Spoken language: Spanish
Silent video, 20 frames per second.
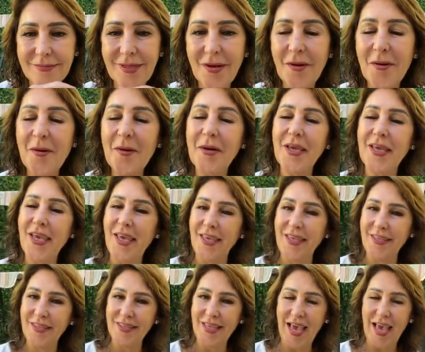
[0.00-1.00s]
Ok,
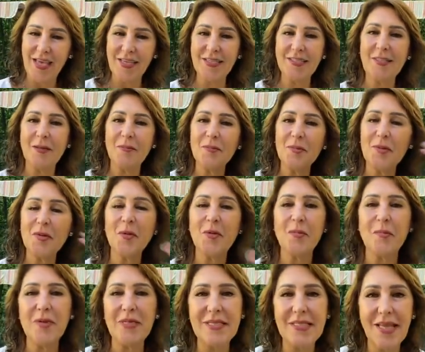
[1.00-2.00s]
ya, estamos
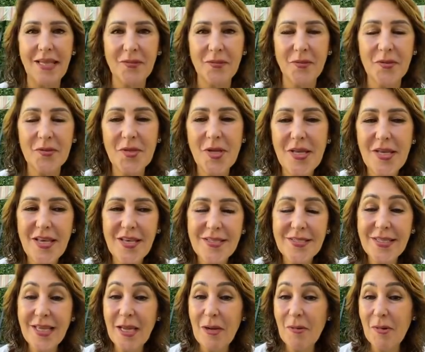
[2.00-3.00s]
con mis datos.
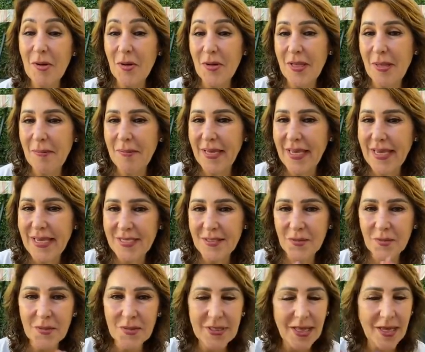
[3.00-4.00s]
Es que luego ya ven que
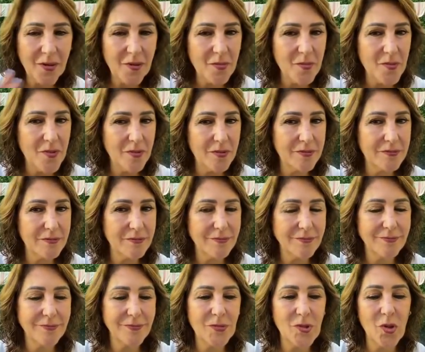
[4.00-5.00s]
esto está como
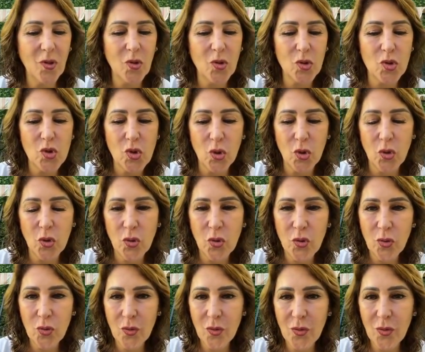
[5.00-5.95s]
locochón.